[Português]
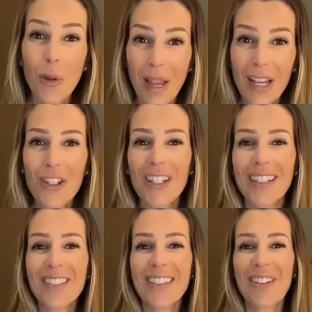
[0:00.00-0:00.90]
Eu tô me
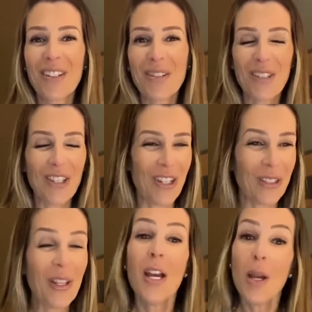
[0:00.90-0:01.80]
achando, né, com esse
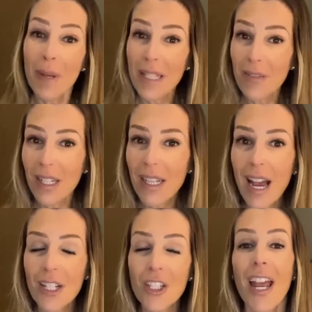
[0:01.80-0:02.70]
vestido. Mas é
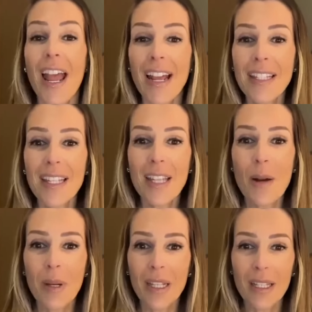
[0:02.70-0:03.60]
verdade. Essa
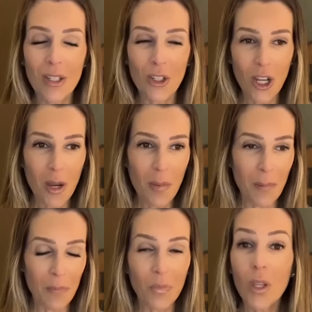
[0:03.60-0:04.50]
estampa aqui se
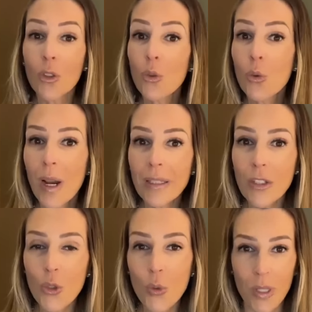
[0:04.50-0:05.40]
chama Toa
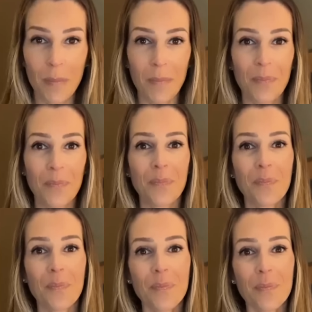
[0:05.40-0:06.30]
de Juí.
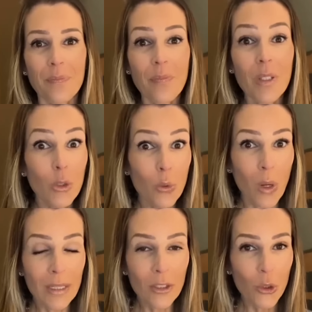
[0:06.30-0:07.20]

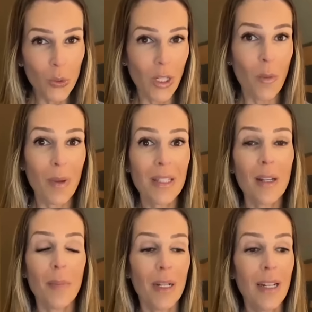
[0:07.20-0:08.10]
Toit de Juí. É uma
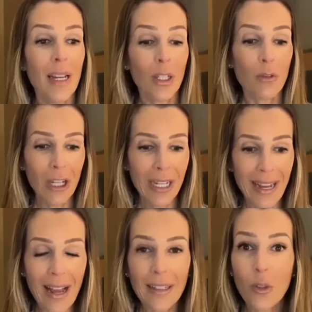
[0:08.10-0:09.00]
estampa que foi
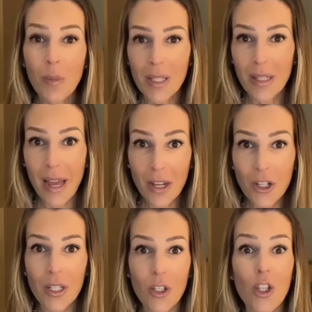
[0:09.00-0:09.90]
criada numa
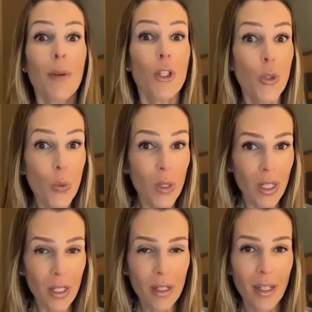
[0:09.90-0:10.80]
cidade que se chama
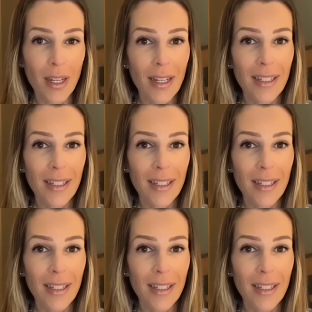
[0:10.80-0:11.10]
Juí,